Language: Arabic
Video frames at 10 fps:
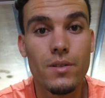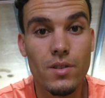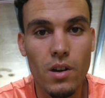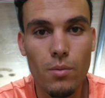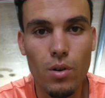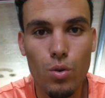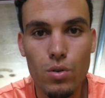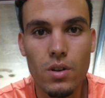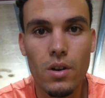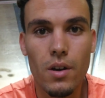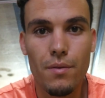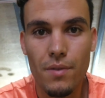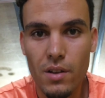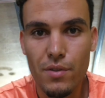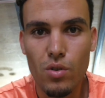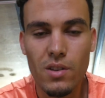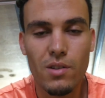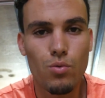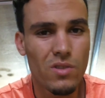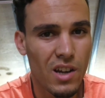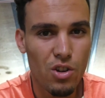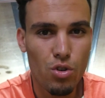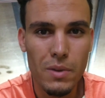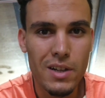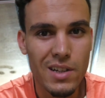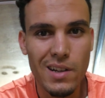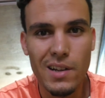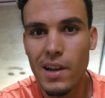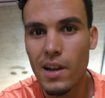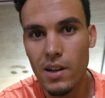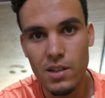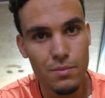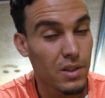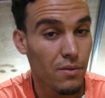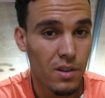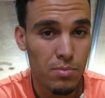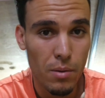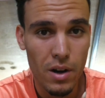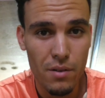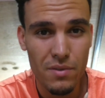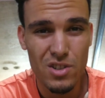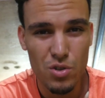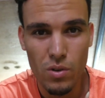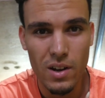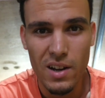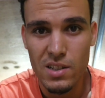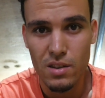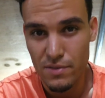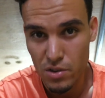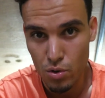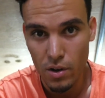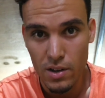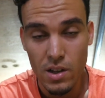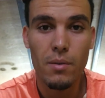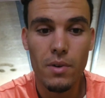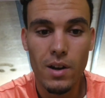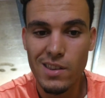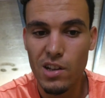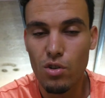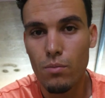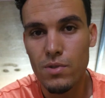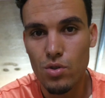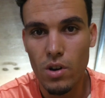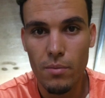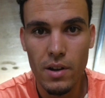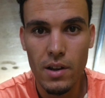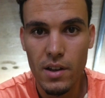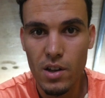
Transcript: السلام الخوت في هذا الفيديو غادي نوضح لكم داكشي اللي كاين حيت بزاف الناس ما معرفينش شنو كنقصد في ستوريز ما حطيت لكم ستوري بلي